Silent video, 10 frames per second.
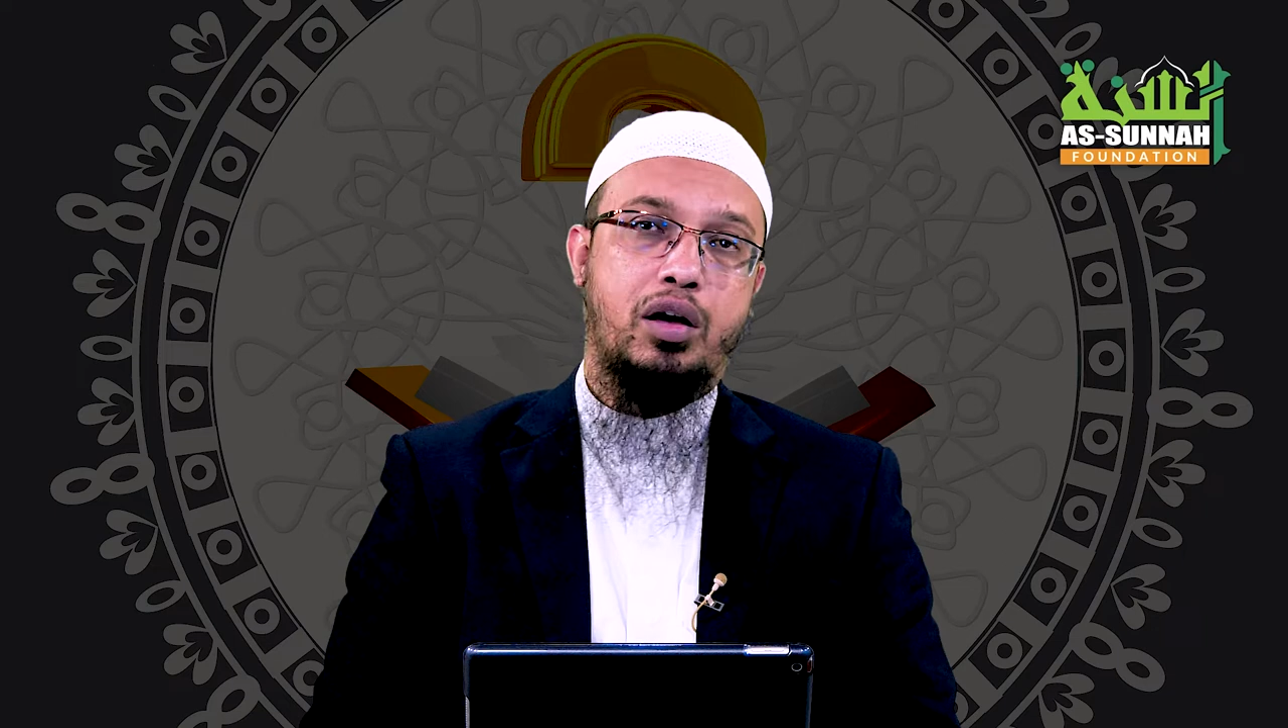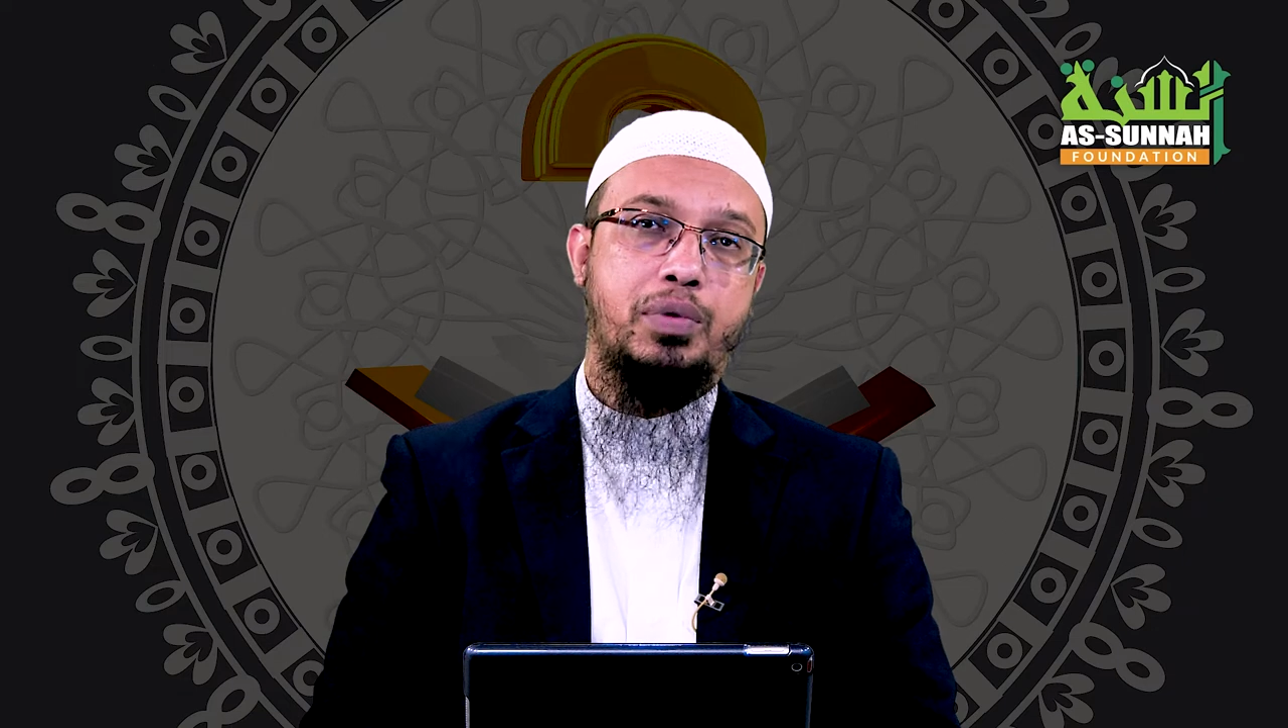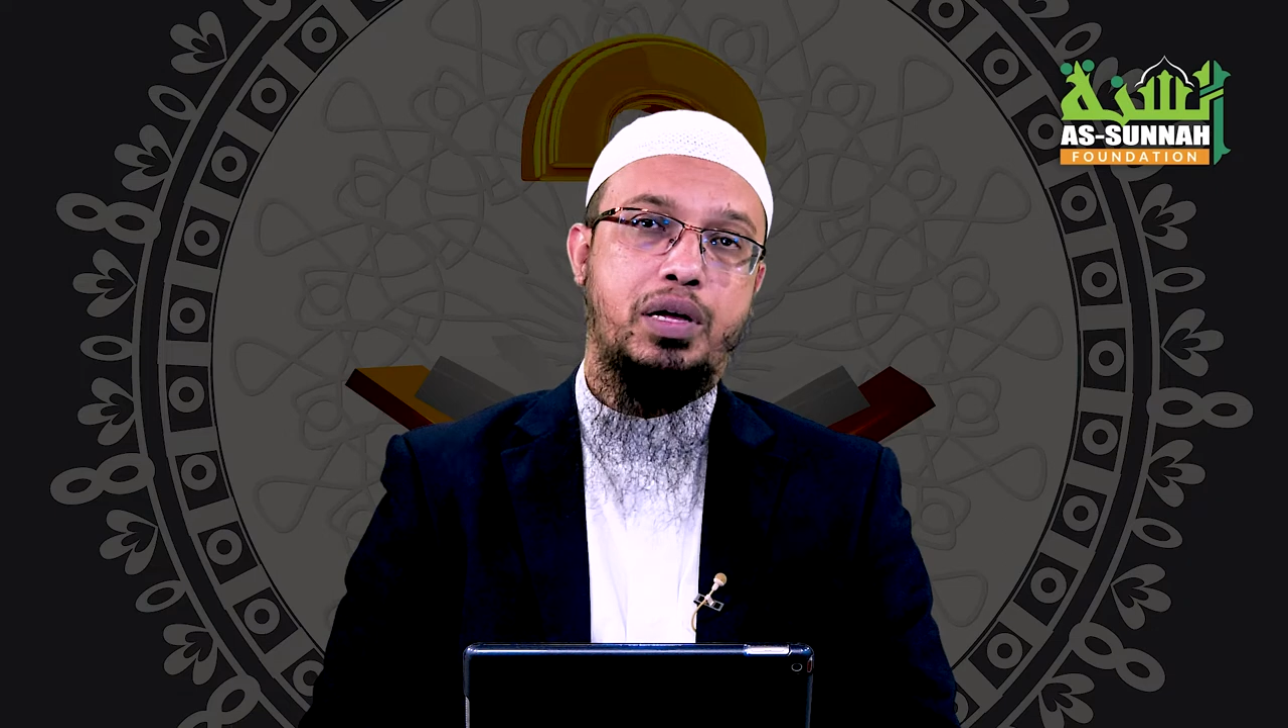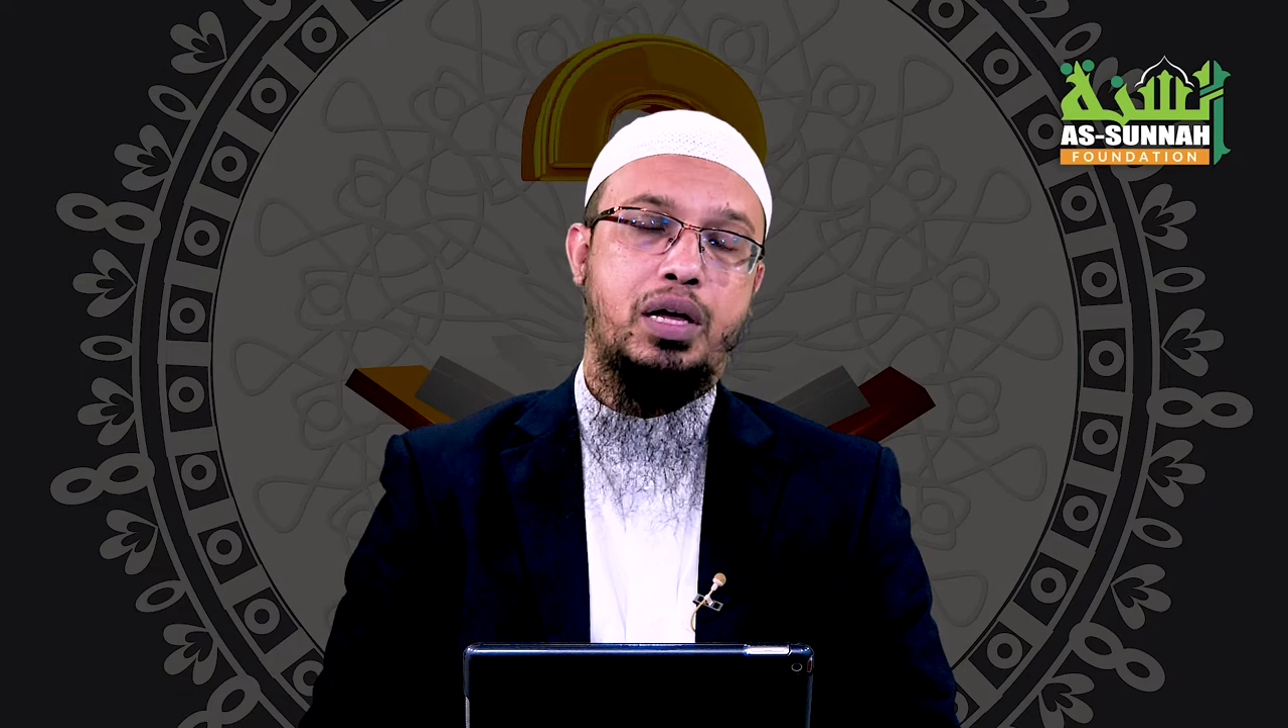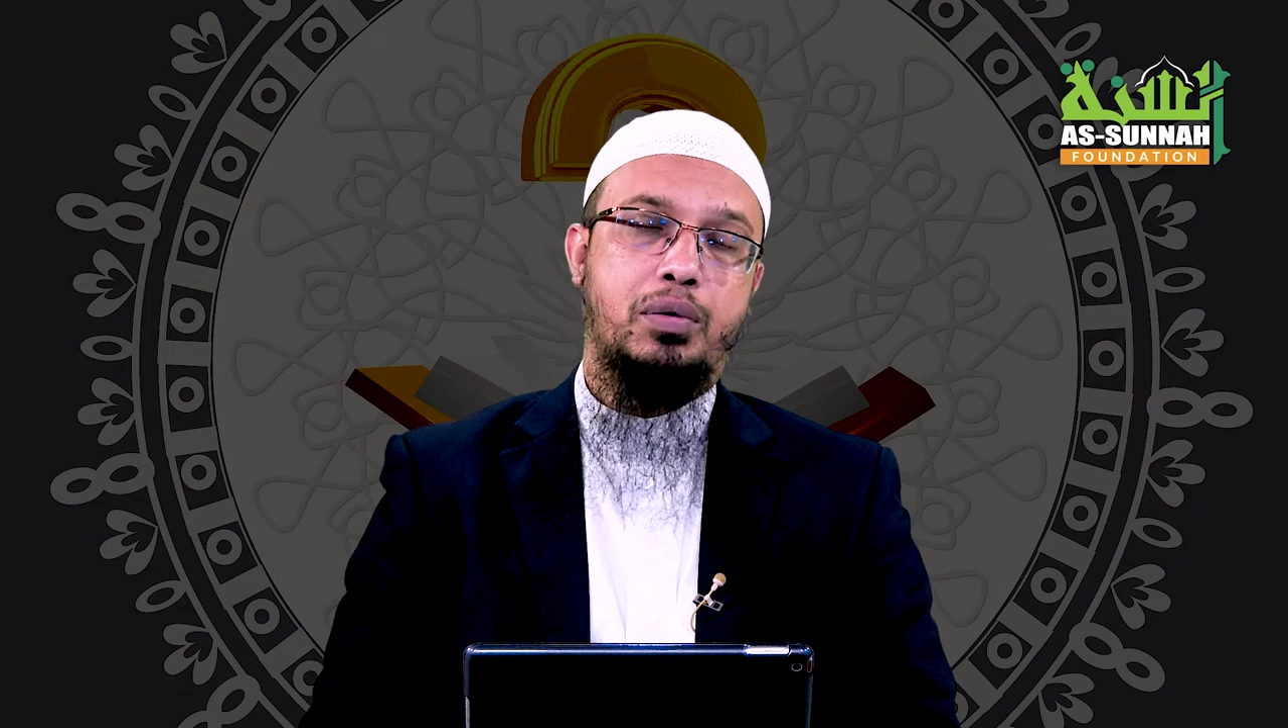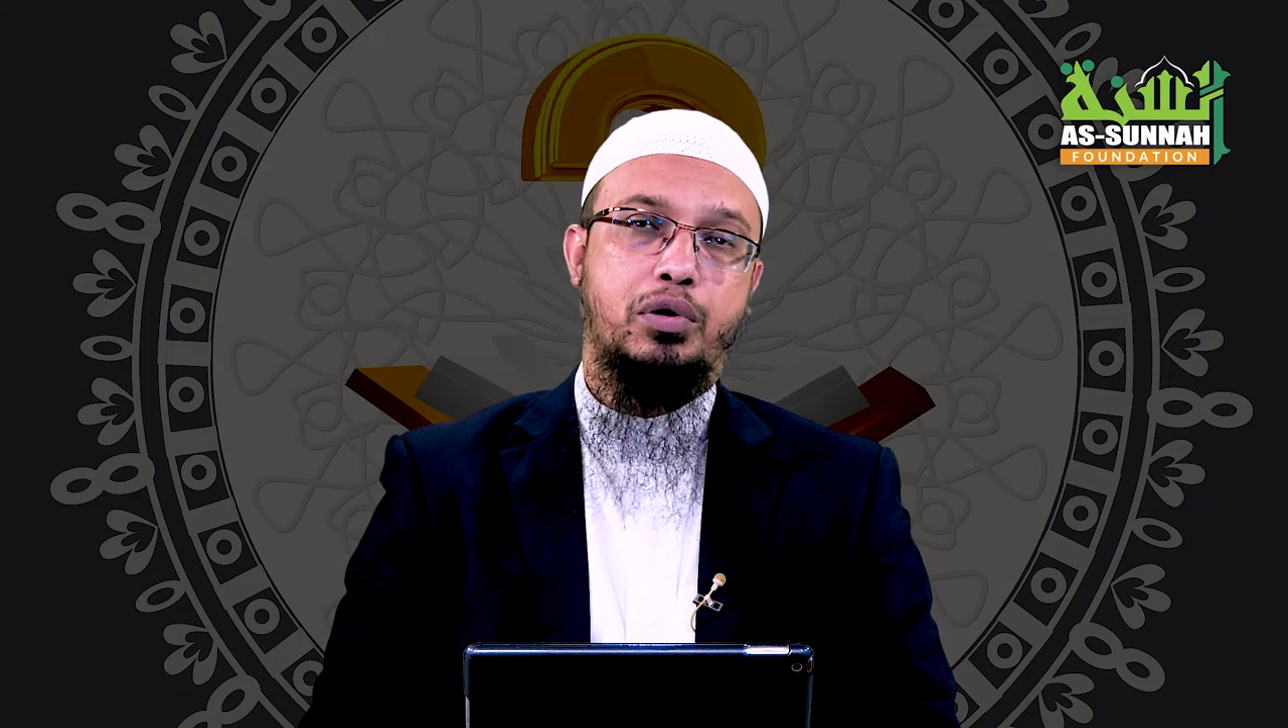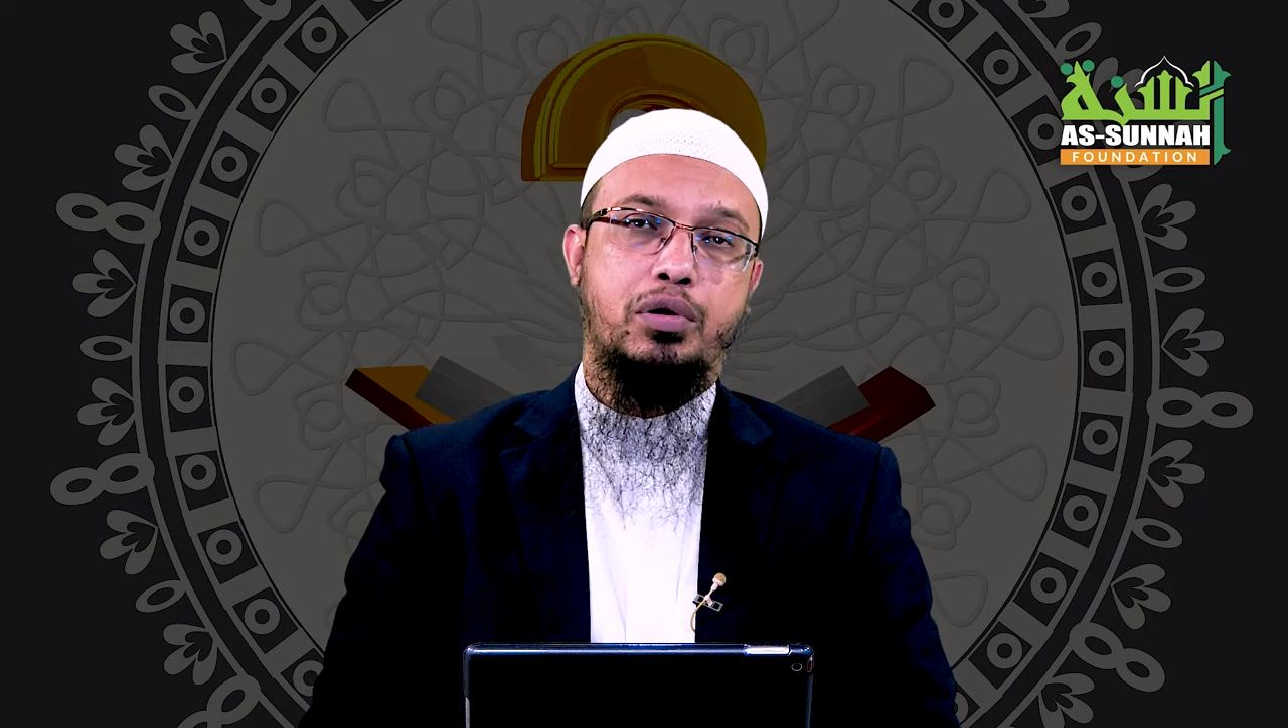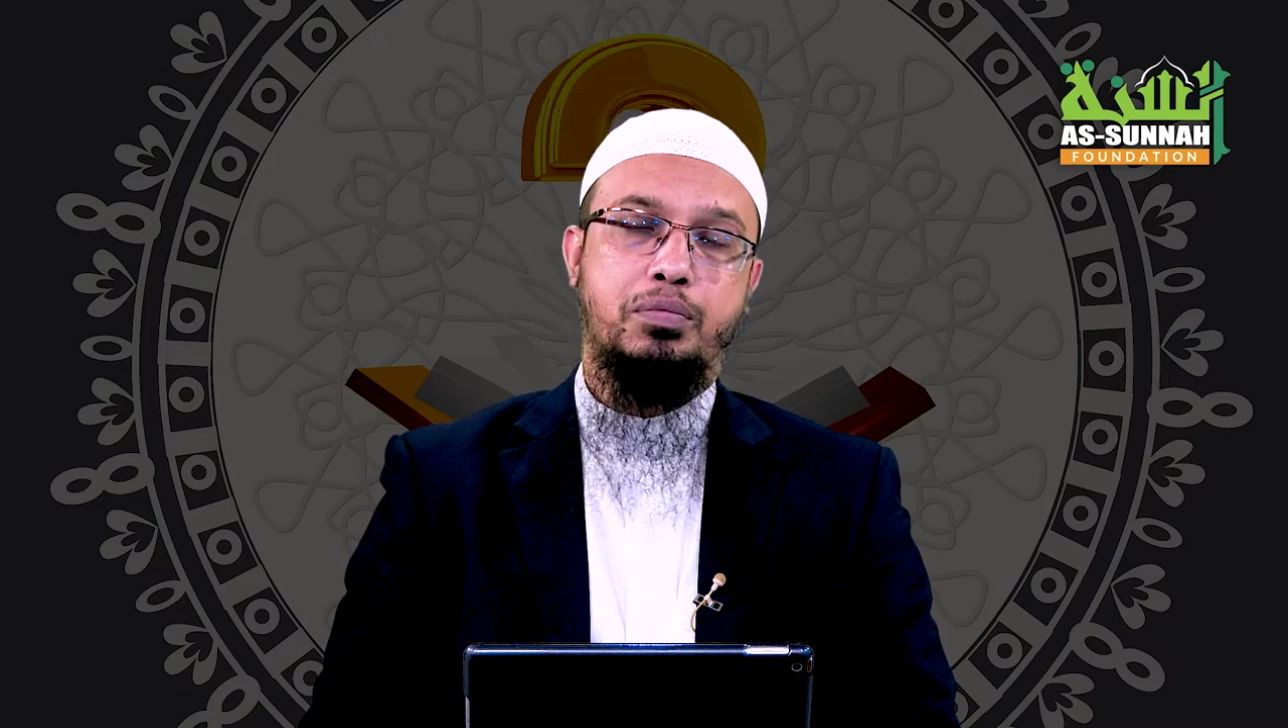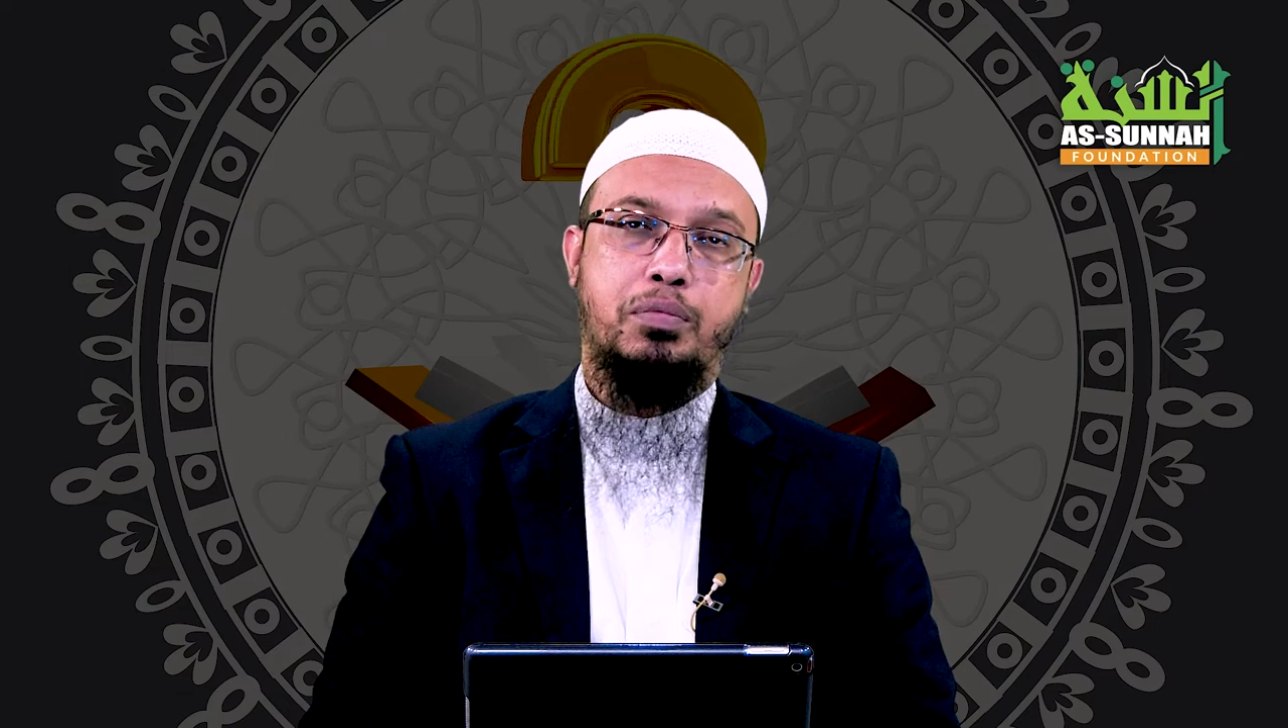হবে এবং